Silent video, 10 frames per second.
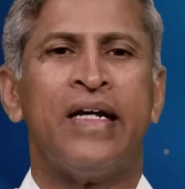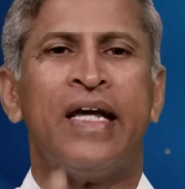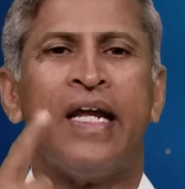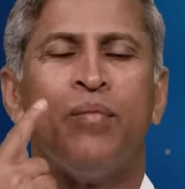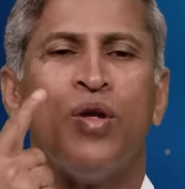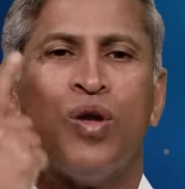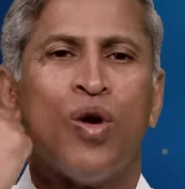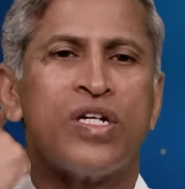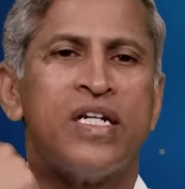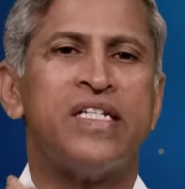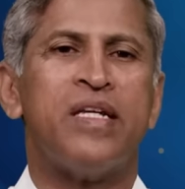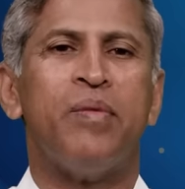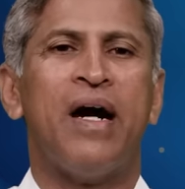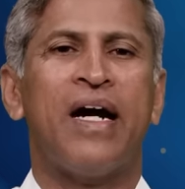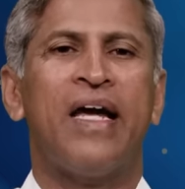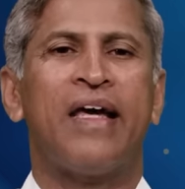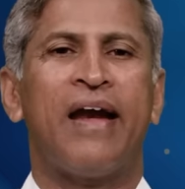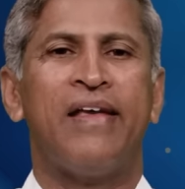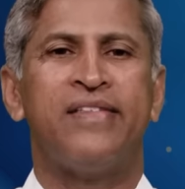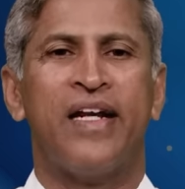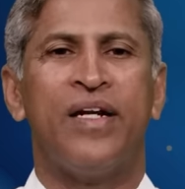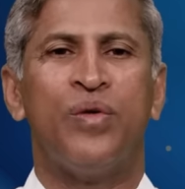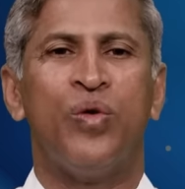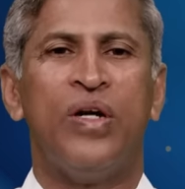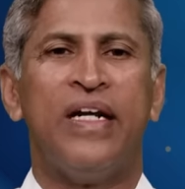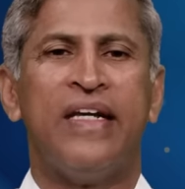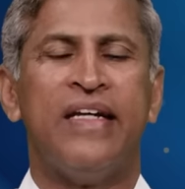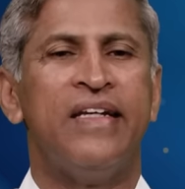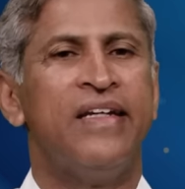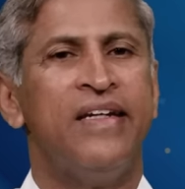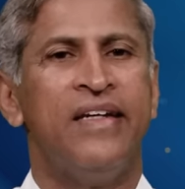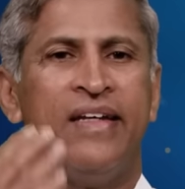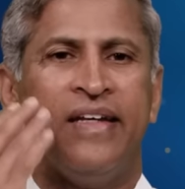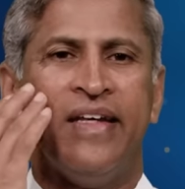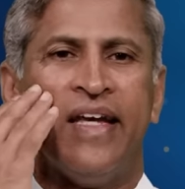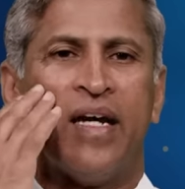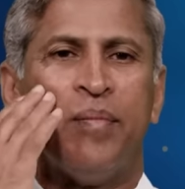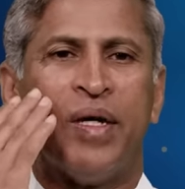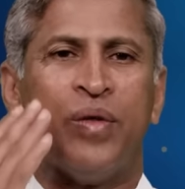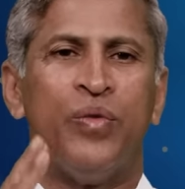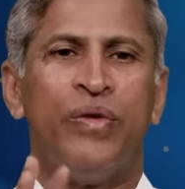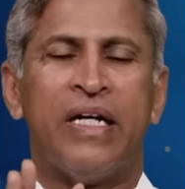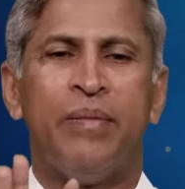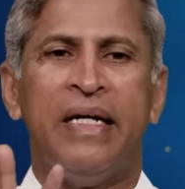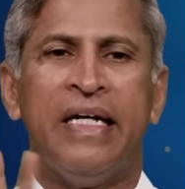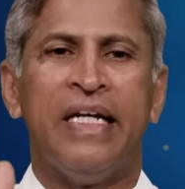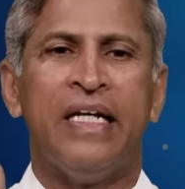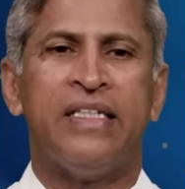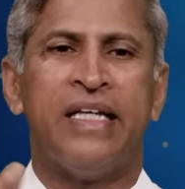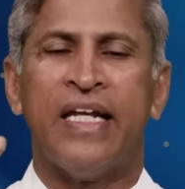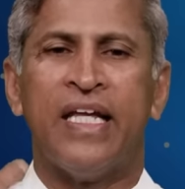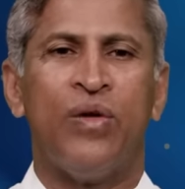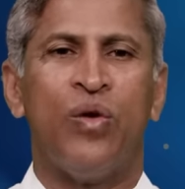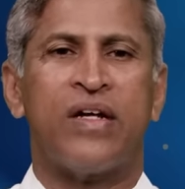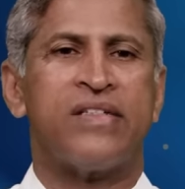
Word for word: క్రీములు లోషన్స్ ఈ భాగానికి రాశారనుకోండి ఇక మీకు విటమిన్ డి శరీరంలోకి